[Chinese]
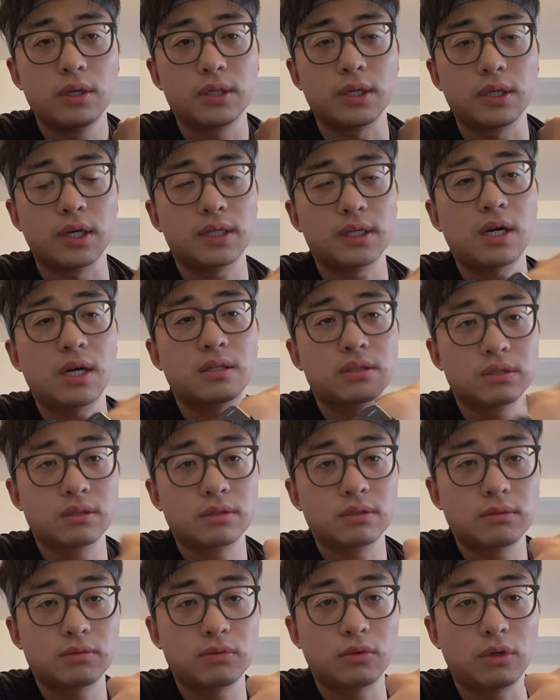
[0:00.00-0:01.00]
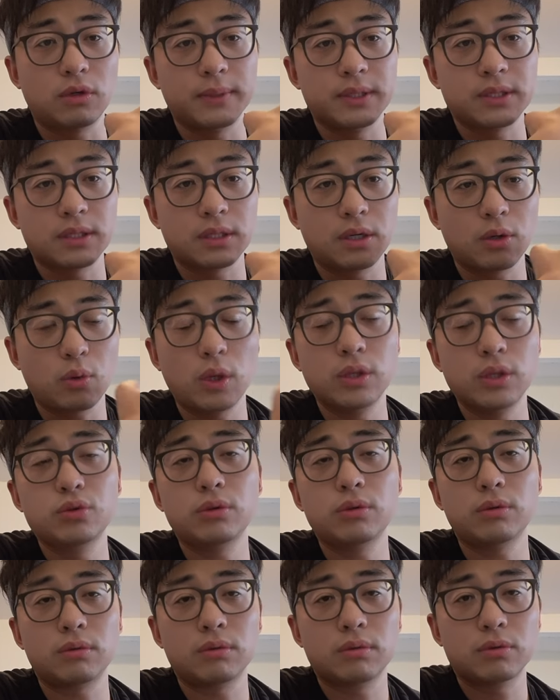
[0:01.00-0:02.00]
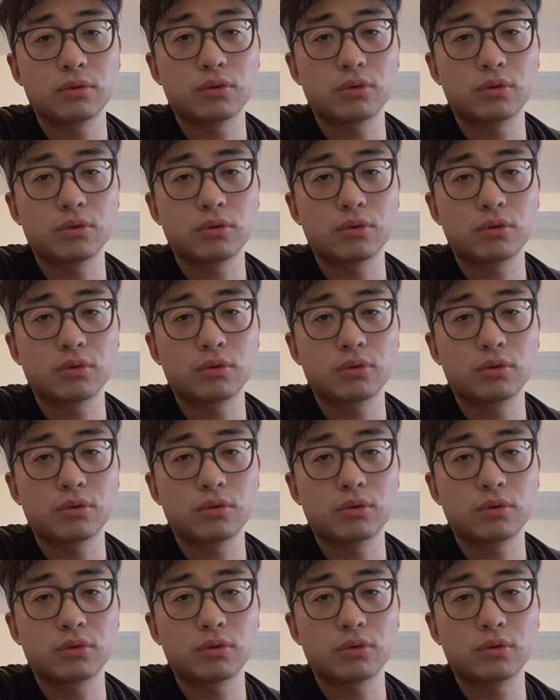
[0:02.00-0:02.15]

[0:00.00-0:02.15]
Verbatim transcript: 也让我们这个观众